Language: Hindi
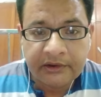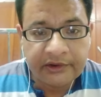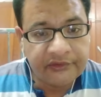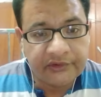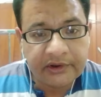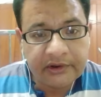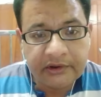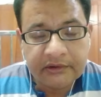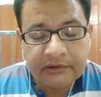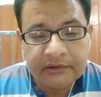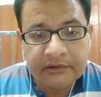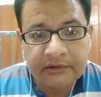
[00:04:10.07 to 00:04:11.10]
रिजल्ट
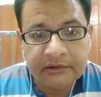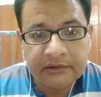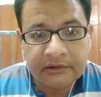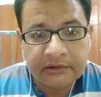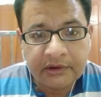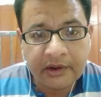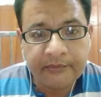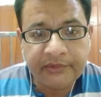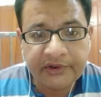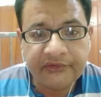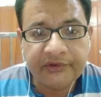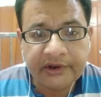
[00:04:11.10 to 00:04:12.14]
हम
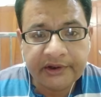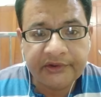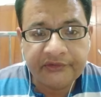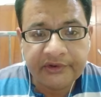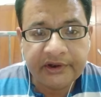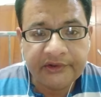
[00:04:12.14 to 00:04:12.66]
किसी न किसी